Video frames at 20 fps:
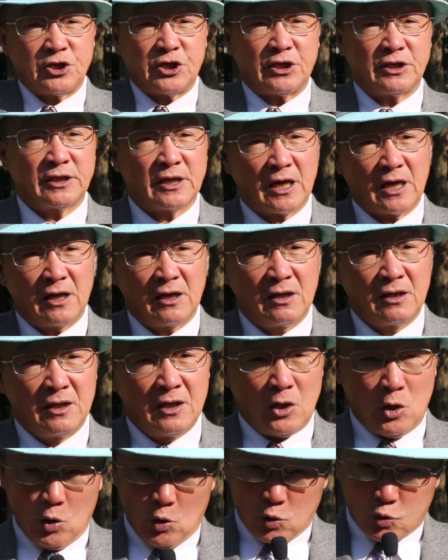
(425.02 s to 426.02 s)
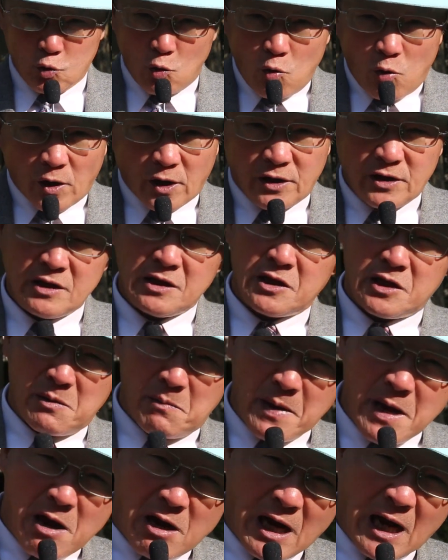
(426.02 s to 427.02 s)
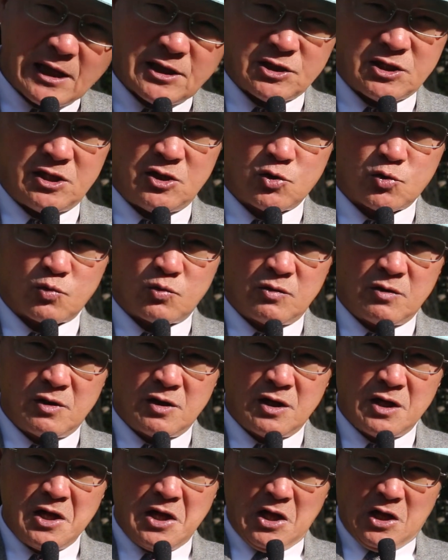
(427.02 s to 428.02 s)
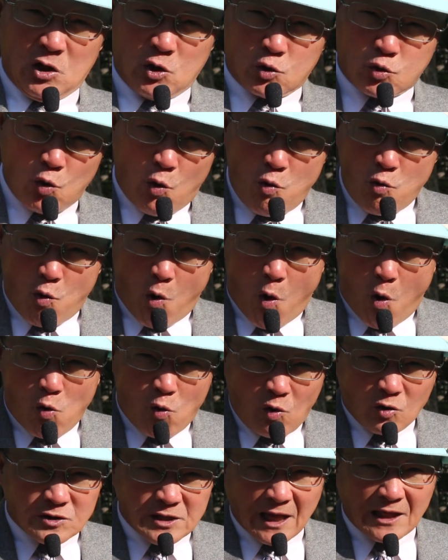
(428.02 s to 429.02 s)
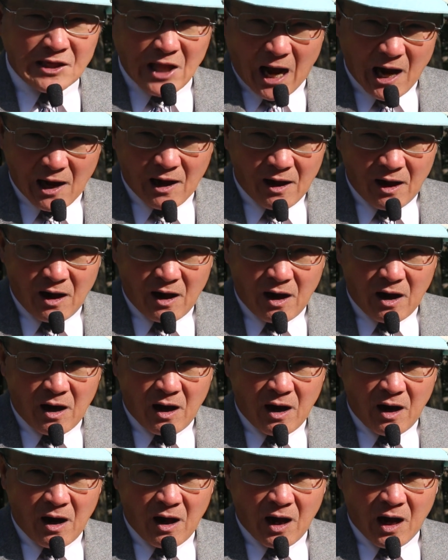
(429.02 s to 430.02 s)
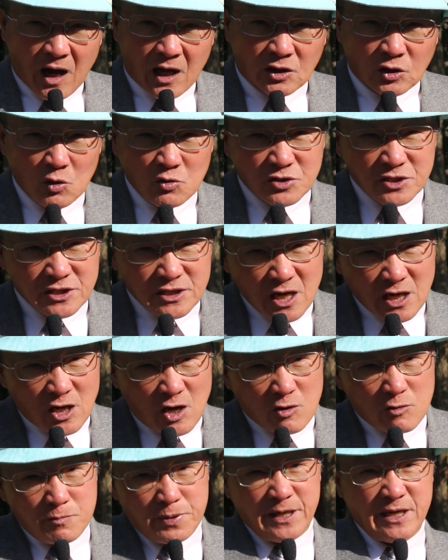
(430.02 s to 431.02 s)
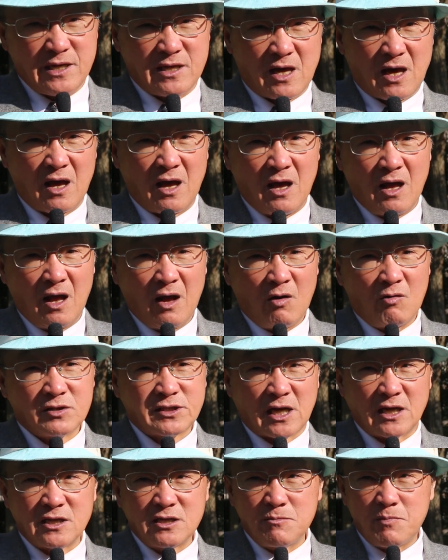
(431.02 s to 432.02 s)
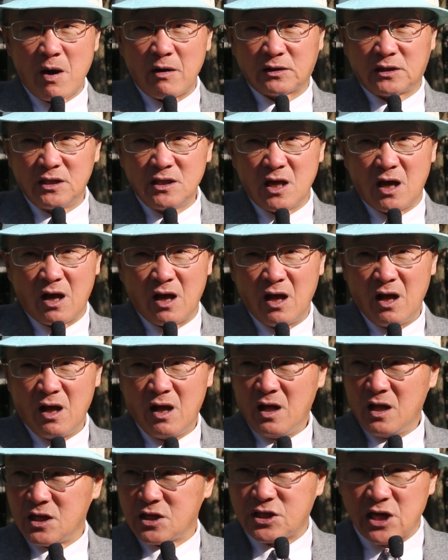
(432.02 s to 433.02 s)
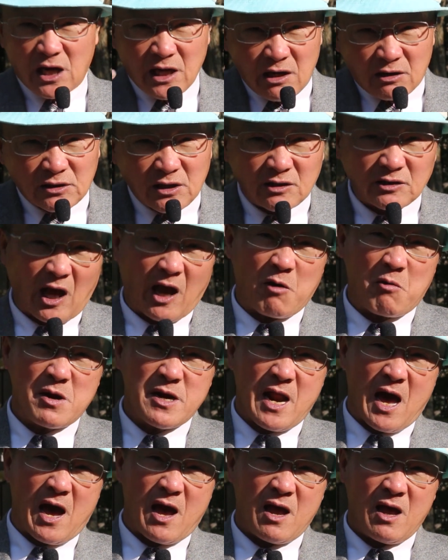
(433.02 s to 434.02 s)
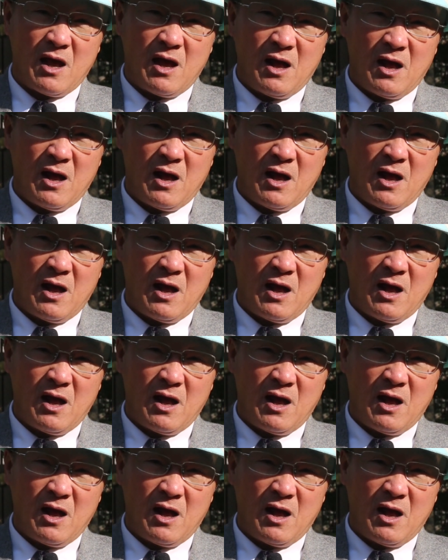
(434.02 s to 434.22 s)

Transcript: 情的。中国人，你们要看清楚，中国共产党都是一些狗屁的。我讲一句不好听的，想要到台湾来，